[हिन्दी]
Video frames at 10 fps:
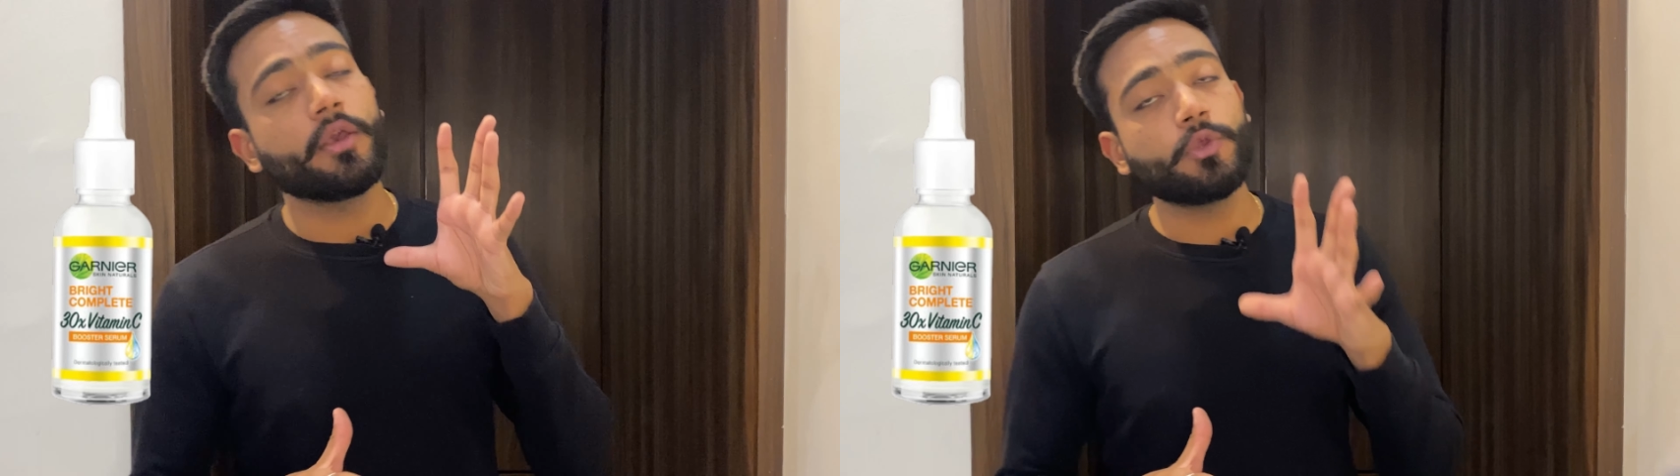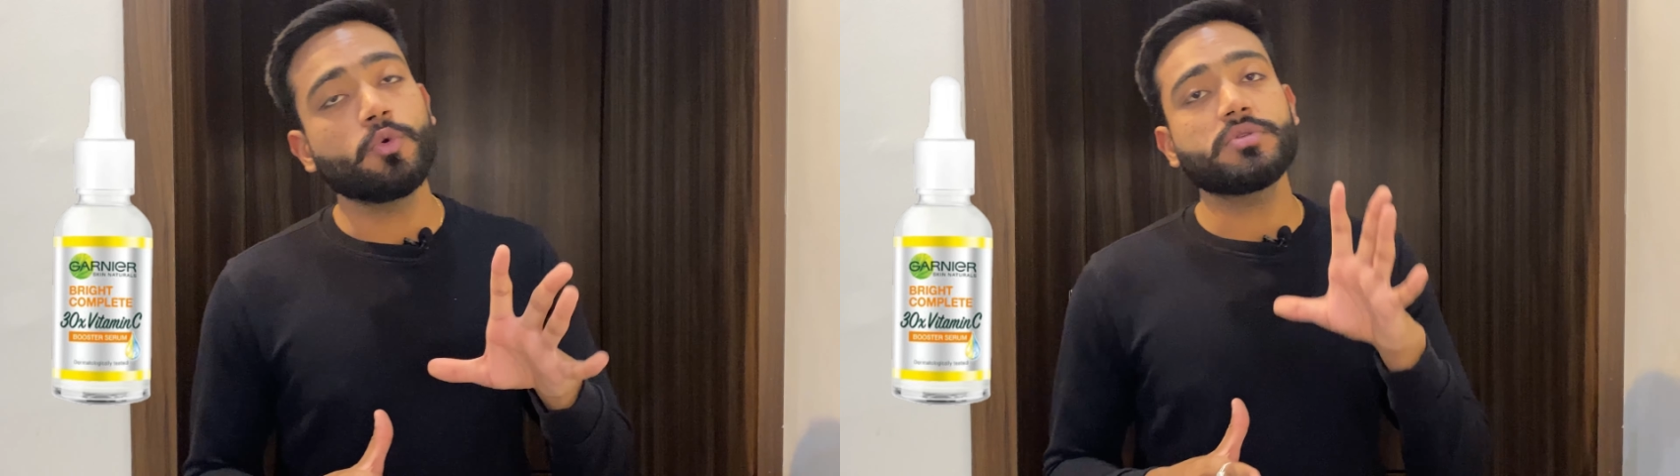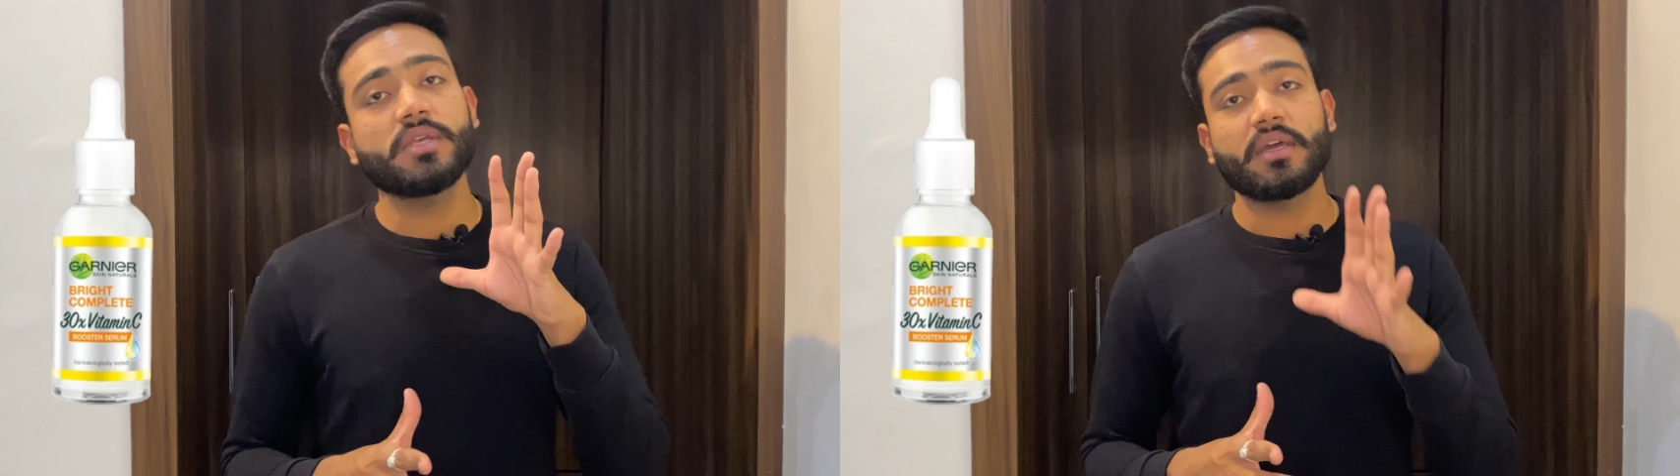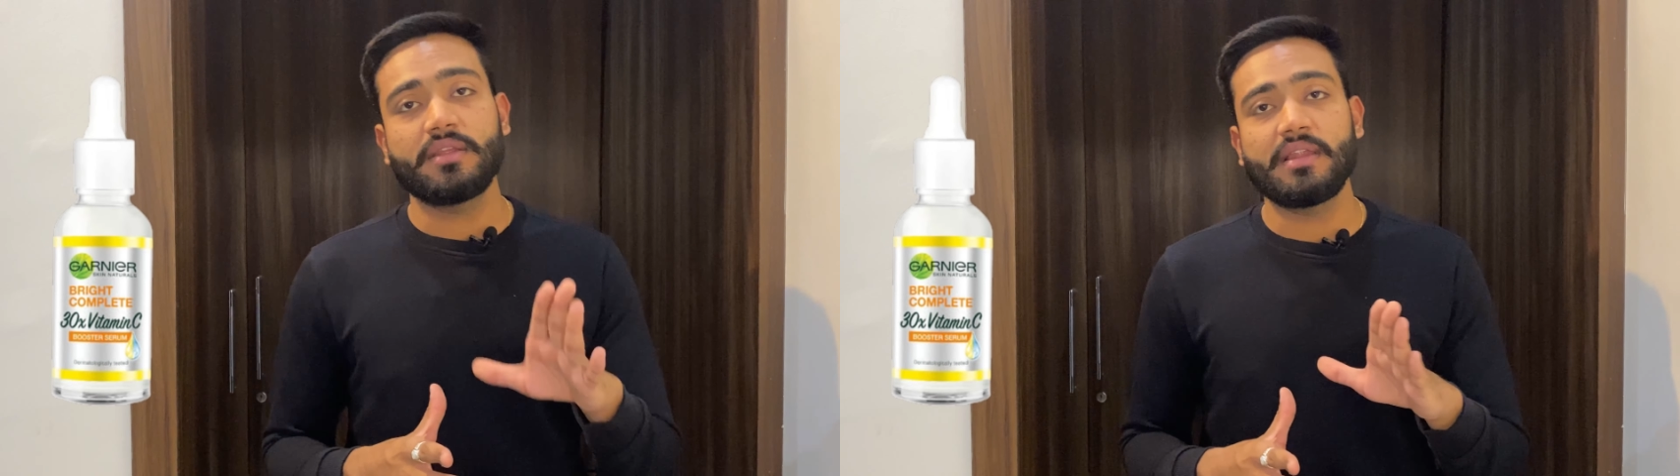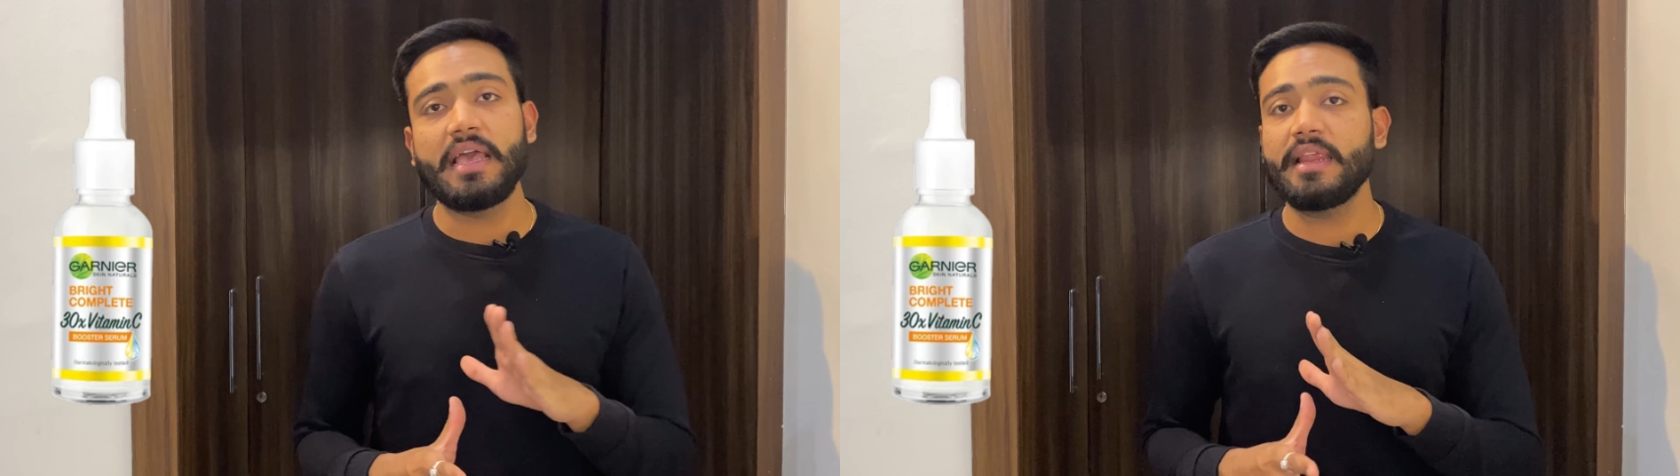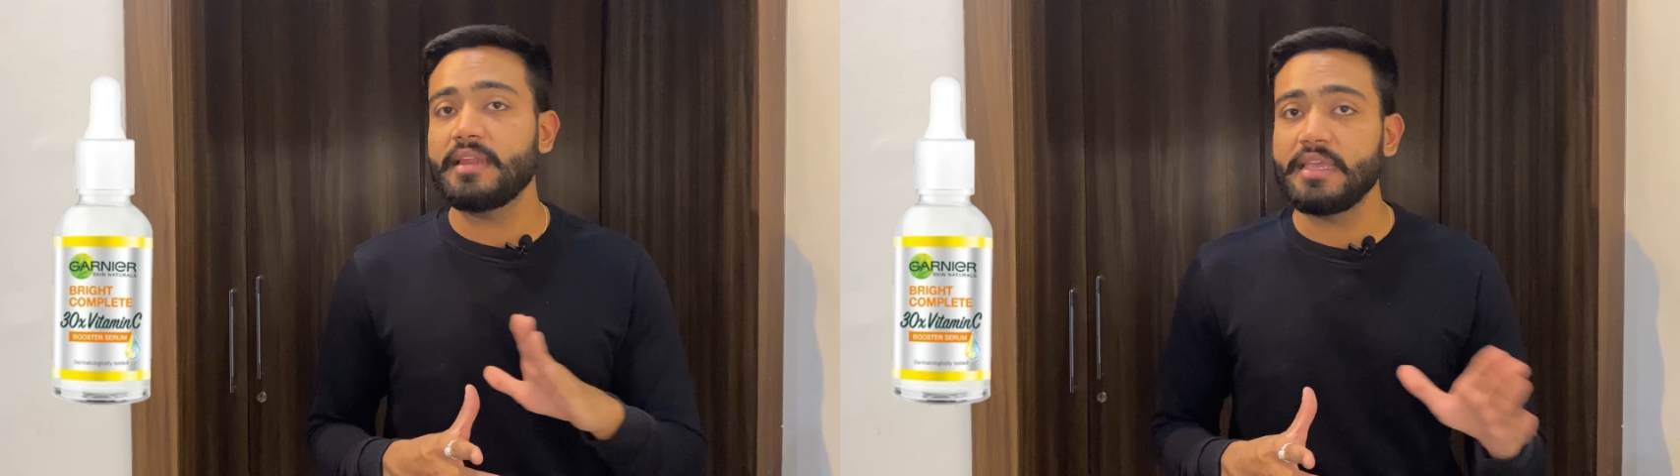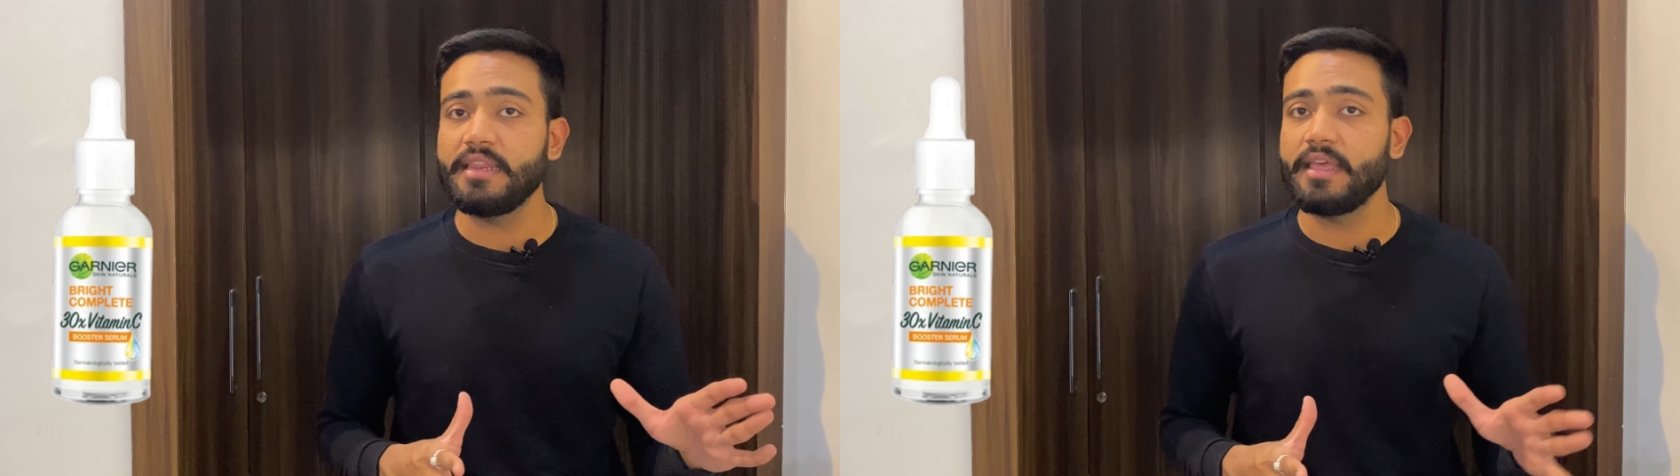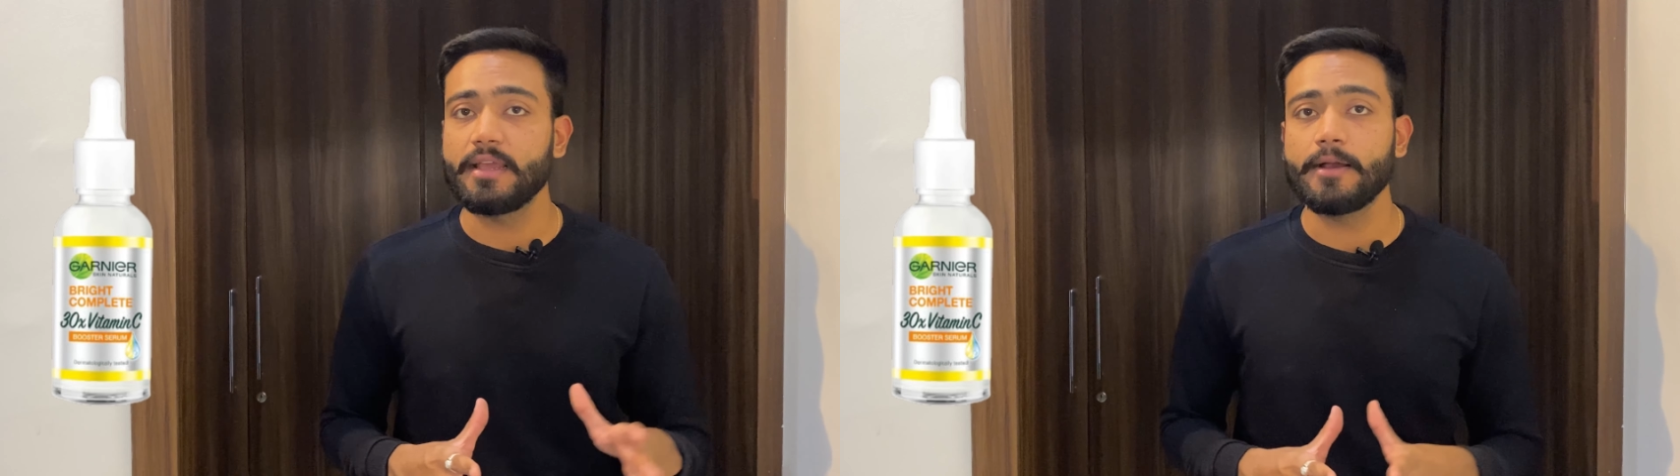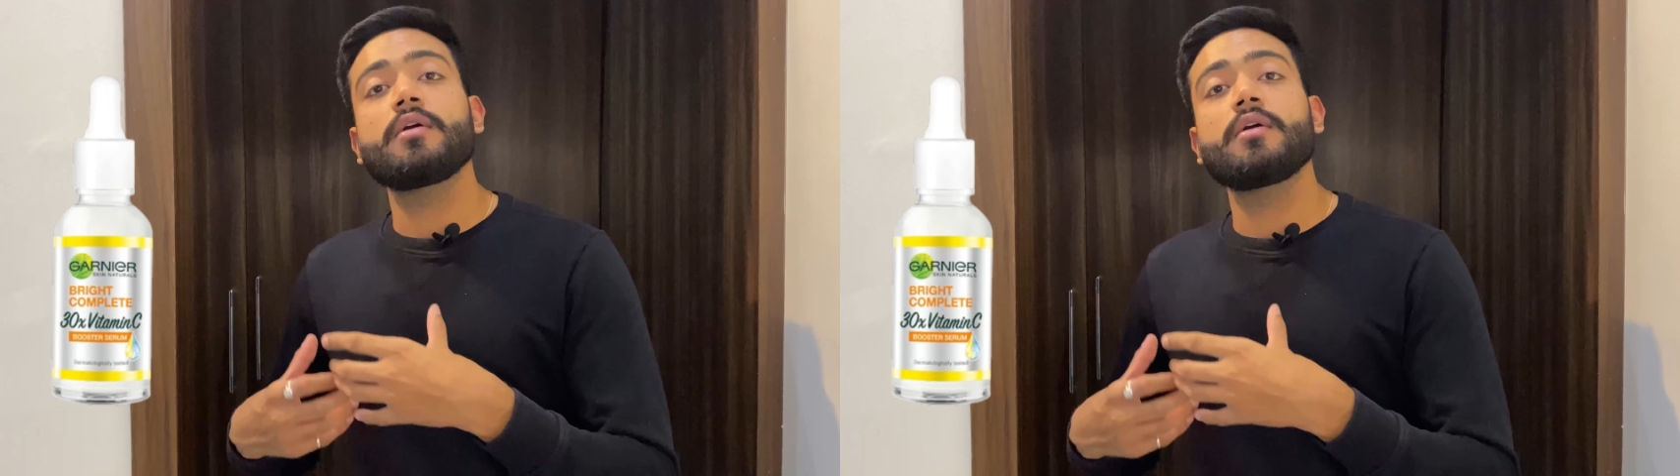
यूज़ करने लायक नहीं रहेगा